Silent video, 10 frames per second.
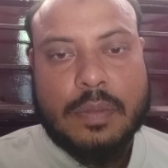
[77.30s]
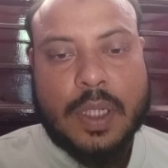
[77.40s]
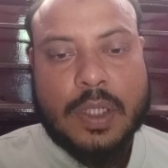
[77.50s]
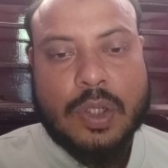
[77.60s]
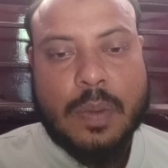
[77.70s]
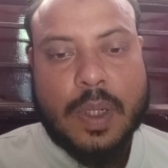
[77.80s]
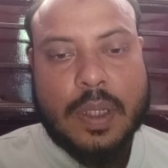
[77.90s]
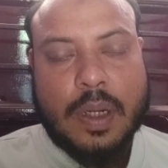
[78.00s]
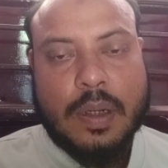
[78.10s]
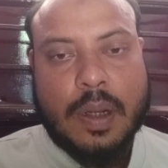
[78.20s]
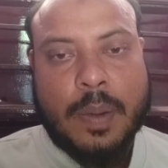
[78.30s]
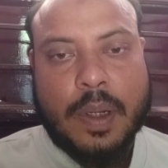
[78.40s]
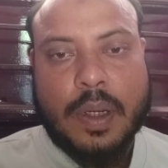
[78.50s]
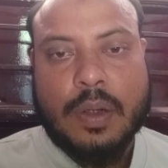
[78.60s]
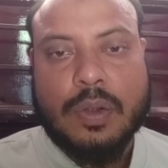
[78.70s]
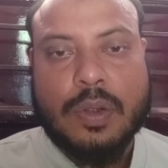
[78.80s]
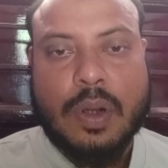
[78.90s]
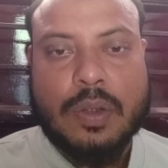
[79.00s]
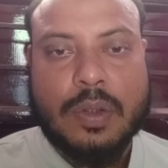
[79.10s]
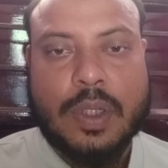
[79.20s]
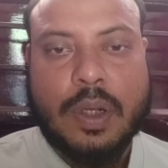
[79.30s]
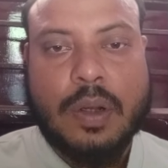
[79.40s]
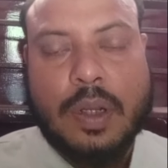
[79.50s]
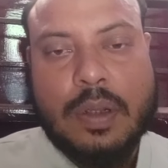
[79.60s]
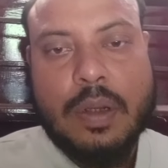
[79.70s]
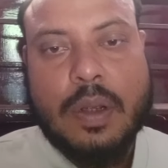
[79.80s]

এর সমাধান আমাকে একটু সহযোগিতা করেন